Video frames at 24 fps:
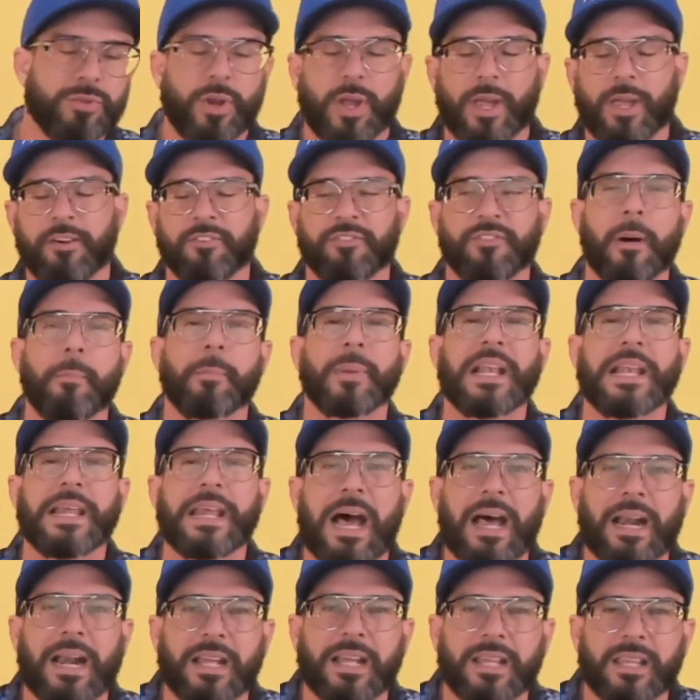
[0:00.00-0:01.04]
eh,
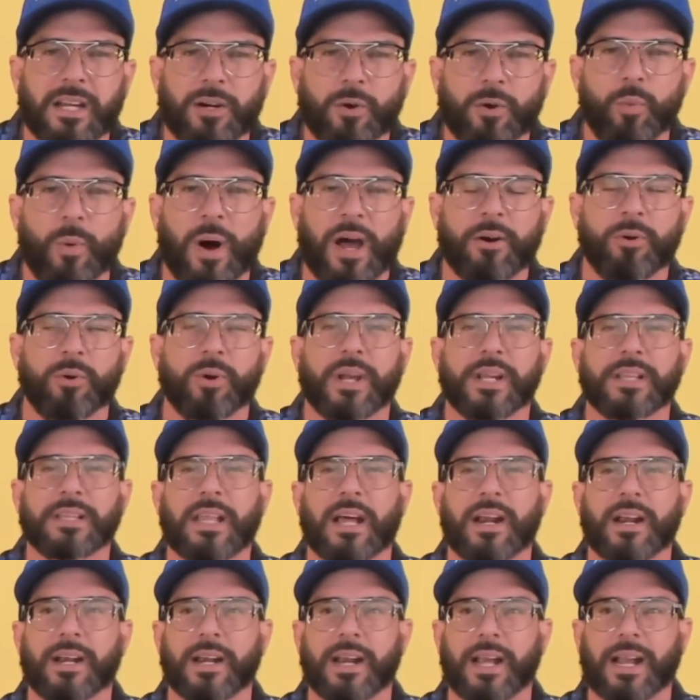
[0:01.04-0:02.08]
familiares de cubanos que
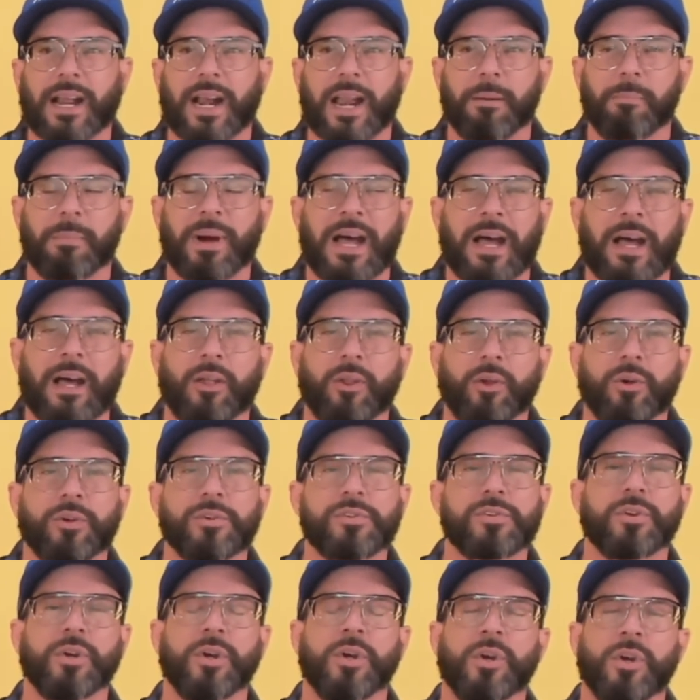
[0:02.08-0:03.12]
están
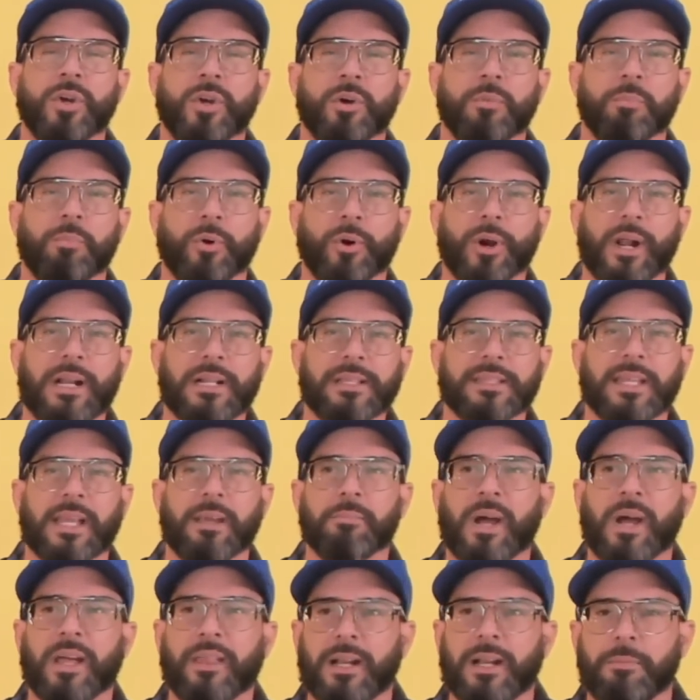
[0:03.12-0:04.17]
reclamados por el
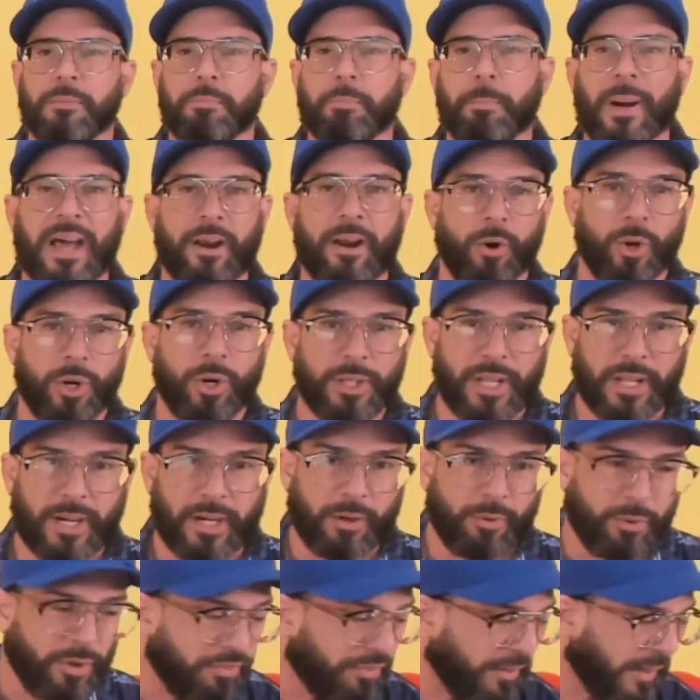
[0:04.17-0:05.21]
tema del parol de
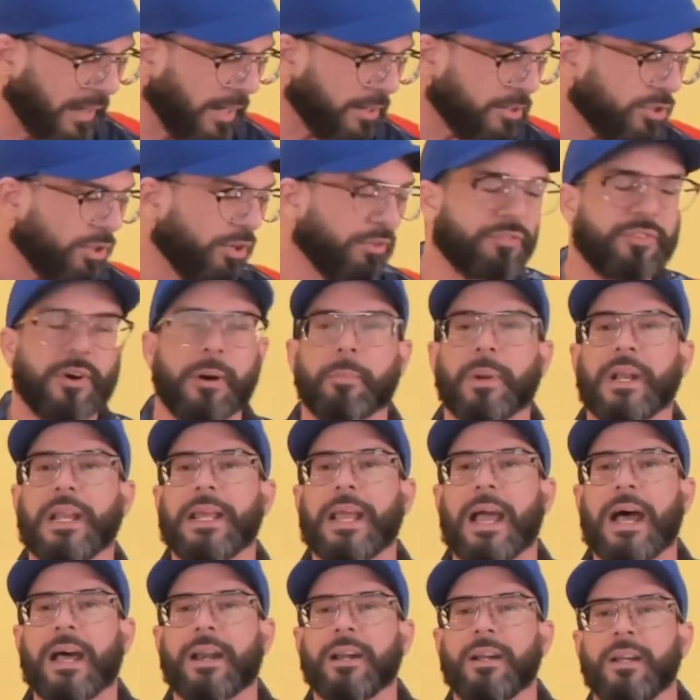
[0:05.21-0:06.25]
reunificación
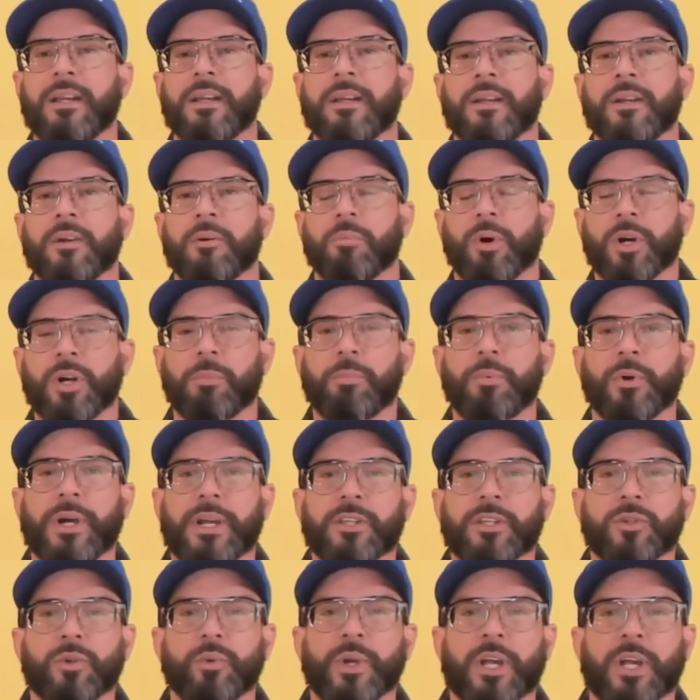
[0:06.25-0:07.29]
familiar. Bueno, pues
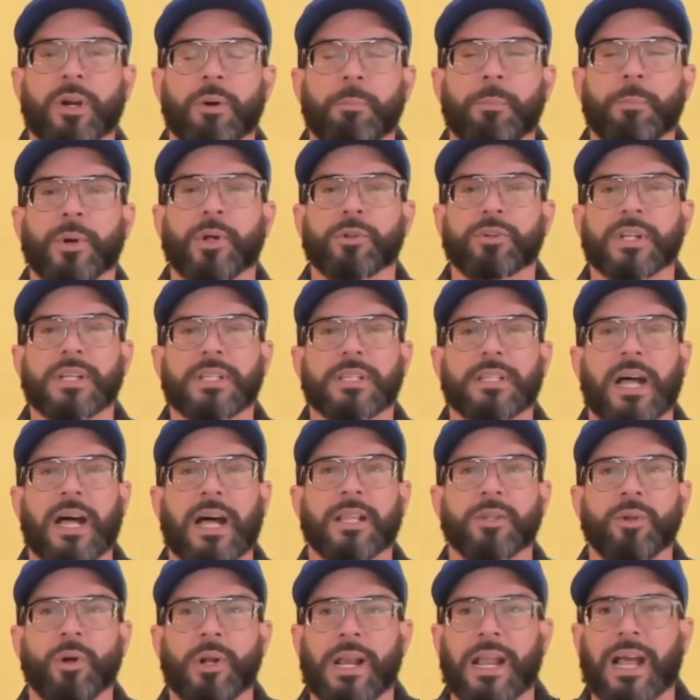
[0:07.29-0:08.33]
estuvieron
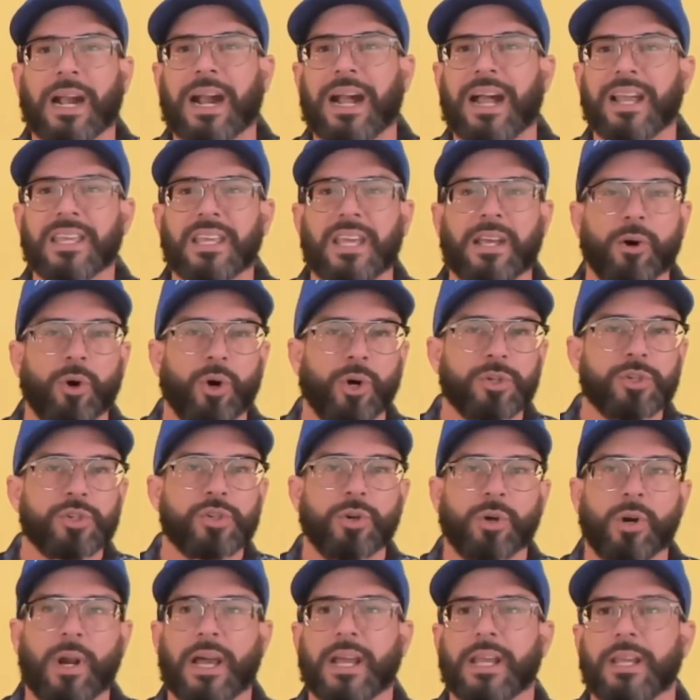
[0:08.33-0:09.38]
protestando en la calle
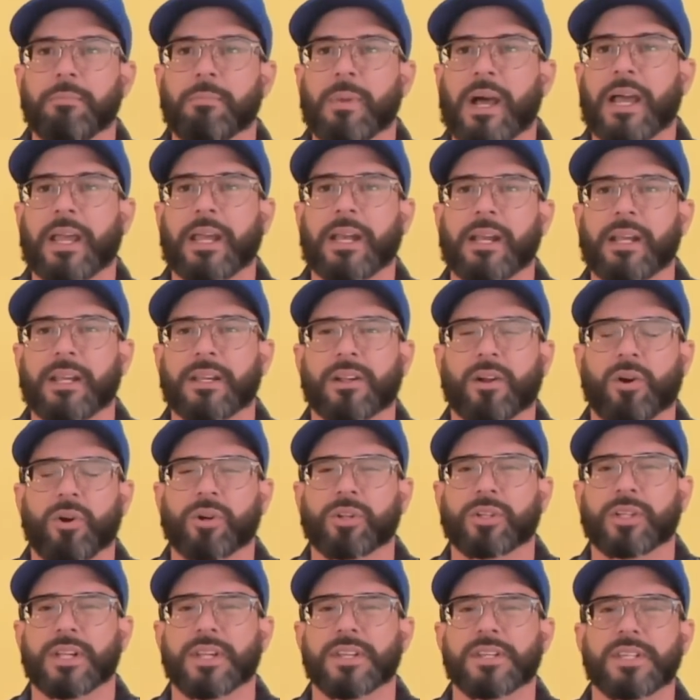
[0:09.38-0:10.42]
8 las imágenes
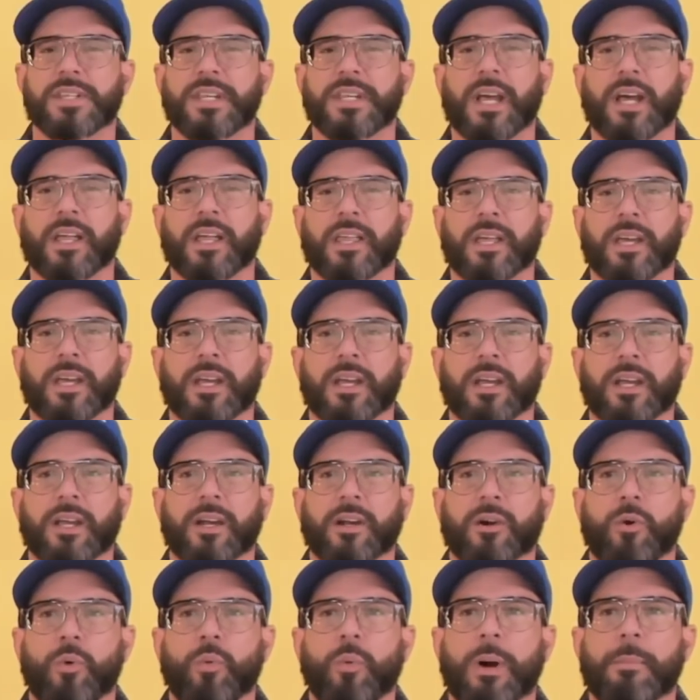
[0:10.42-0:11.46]
cortesía de
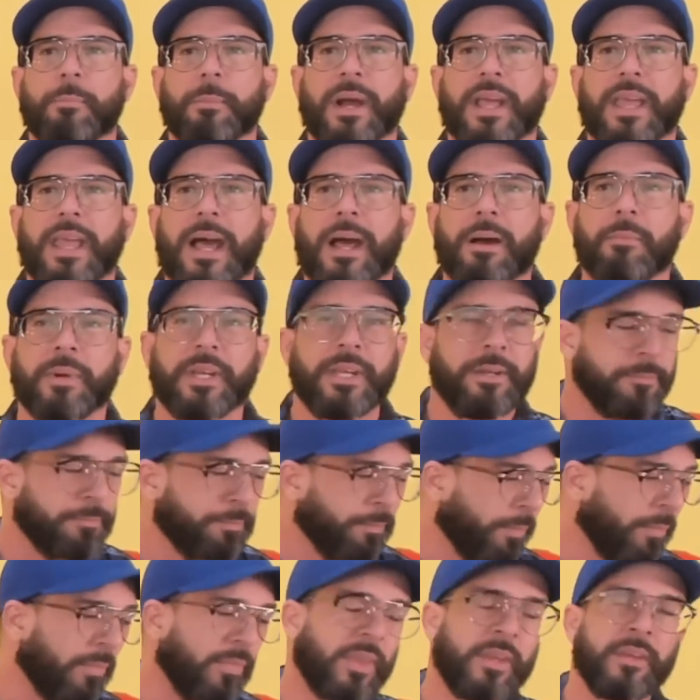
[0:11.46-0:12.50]
Cuba en Miami.
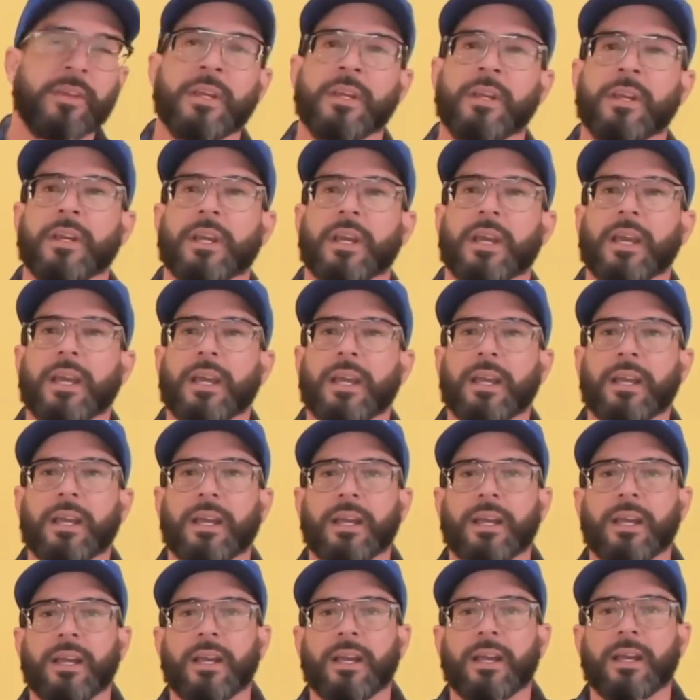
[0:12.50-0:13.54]

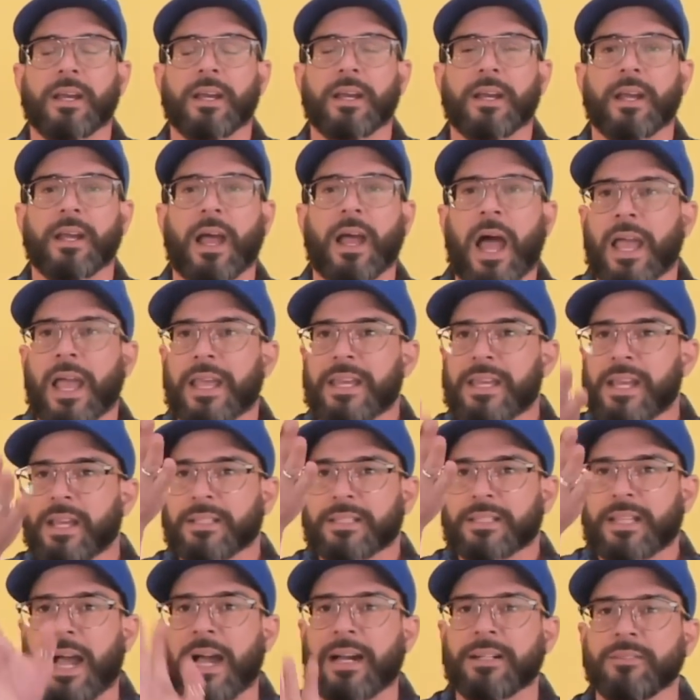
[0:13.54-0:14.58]
Eh, ahí
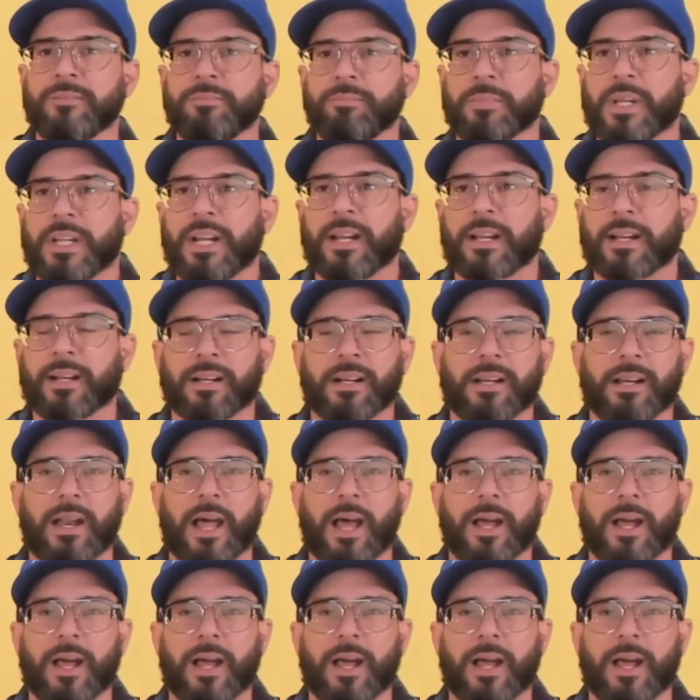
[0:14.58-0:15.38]
están, miren